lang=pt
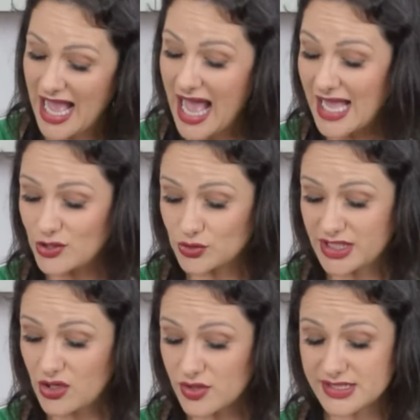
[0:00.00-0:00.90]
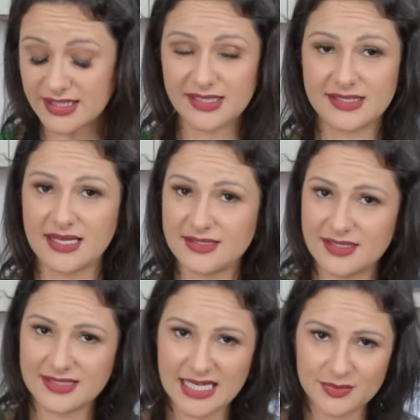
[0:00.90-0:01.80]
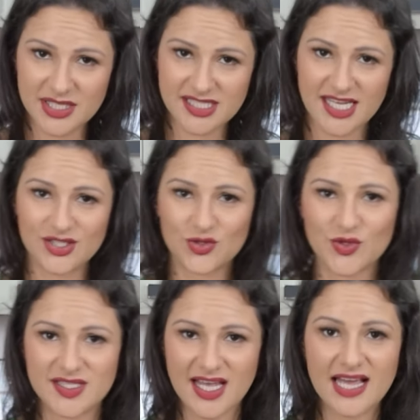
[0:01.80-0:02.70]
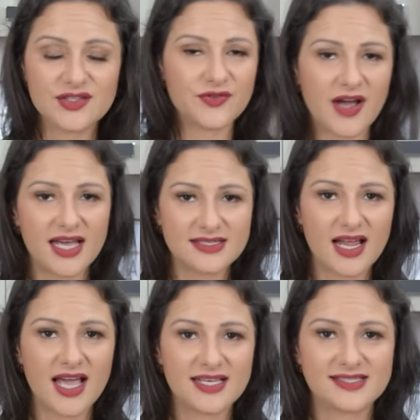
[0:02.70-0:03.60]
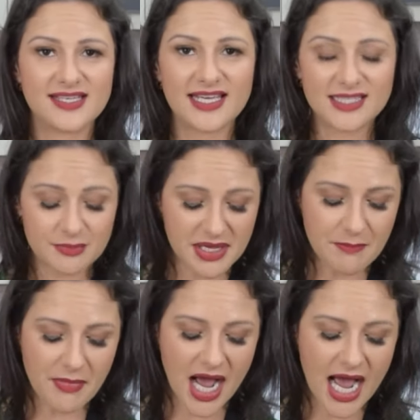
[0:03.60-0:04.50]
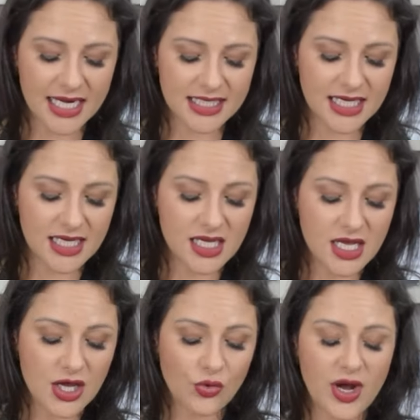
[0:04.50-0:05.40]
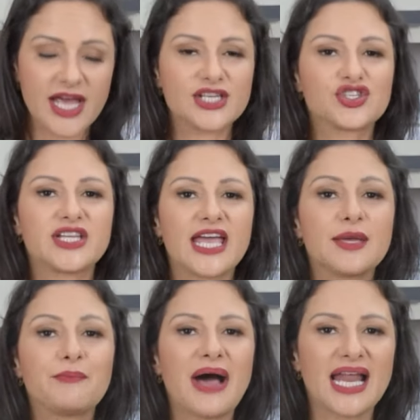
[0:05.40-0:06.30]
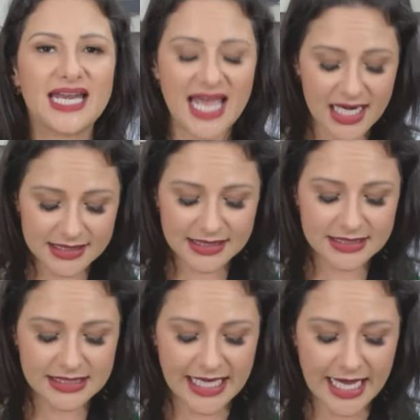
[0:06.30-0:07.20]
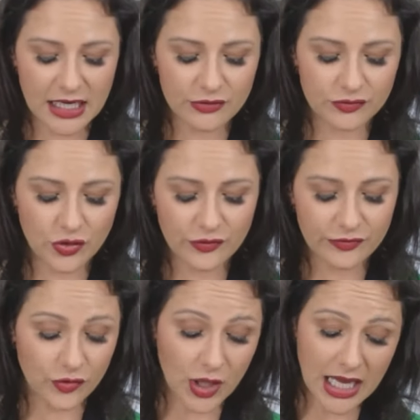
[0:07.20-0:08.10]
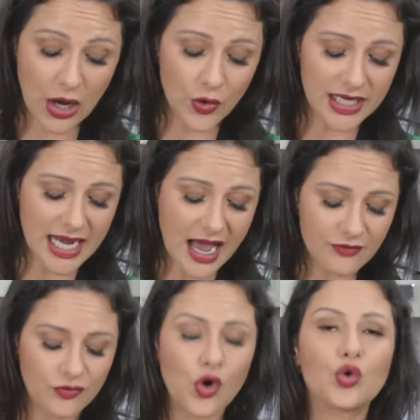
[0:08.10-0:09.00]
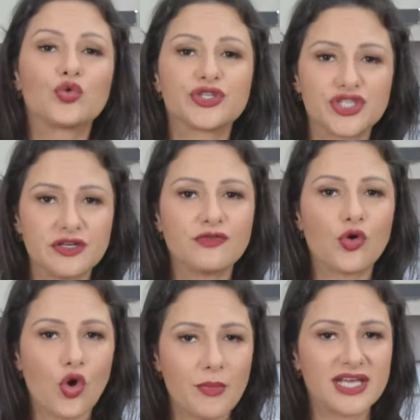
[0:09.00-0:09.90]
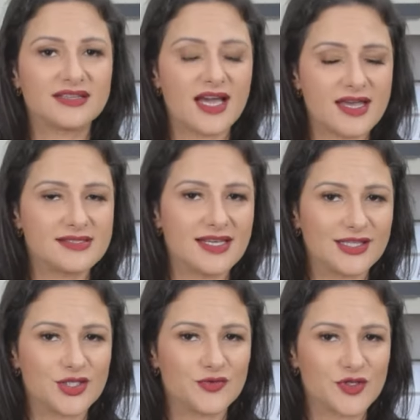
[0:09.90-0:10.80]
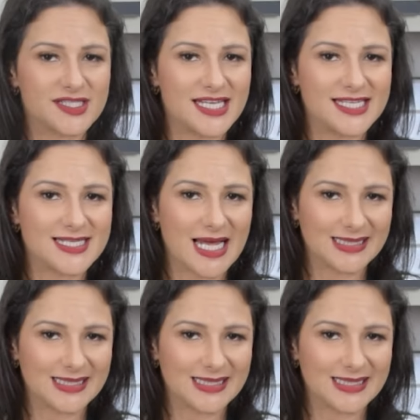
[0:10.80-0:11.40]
Ah, e outra coisa, se quiser acessar as minhas redes sociais, faz lá a receita, me marca com a hashtag panela da Daniela, vou, vou lá olhar, vou curtir, vou comentar a receita de vocês lá,